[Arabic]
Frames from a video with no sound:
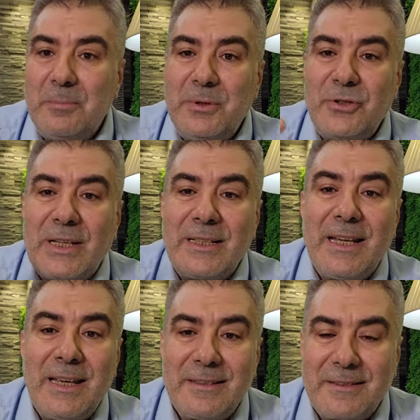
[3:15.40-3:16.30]

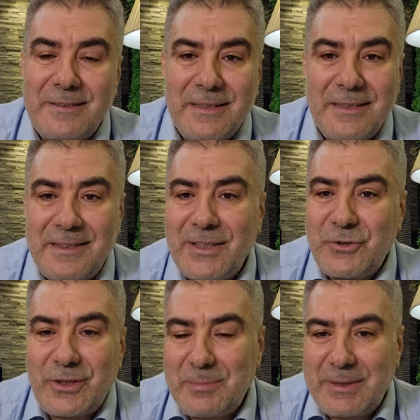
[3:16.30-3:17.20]
بجنات
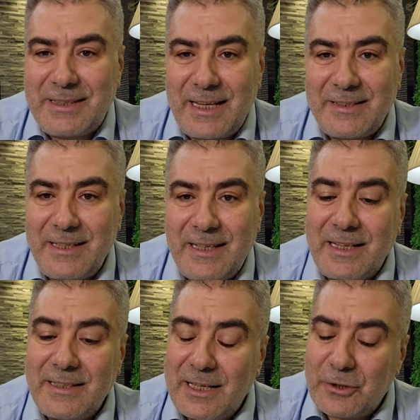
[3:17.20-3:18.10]
تجري من تحتها
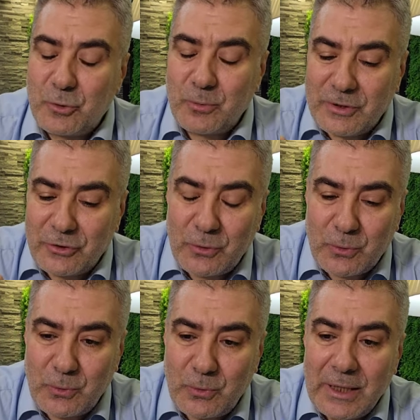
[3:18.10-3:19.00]
الانهار
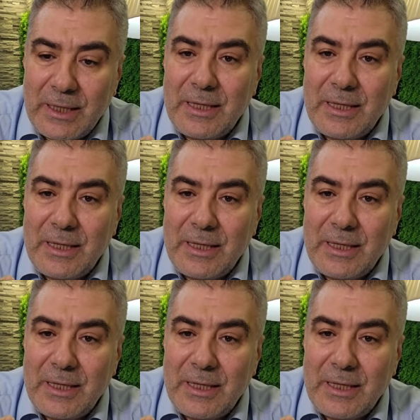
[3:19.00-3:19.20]
تبشره